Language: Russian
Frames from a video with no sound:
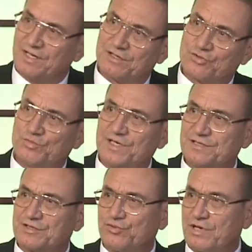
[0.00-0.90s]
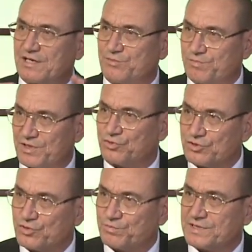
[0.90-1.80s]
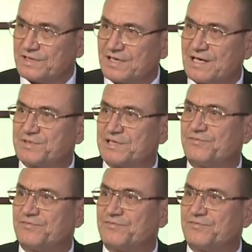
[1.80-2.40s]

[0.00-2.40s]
румынскую армию, про то, что ну, бессарабцы сказки,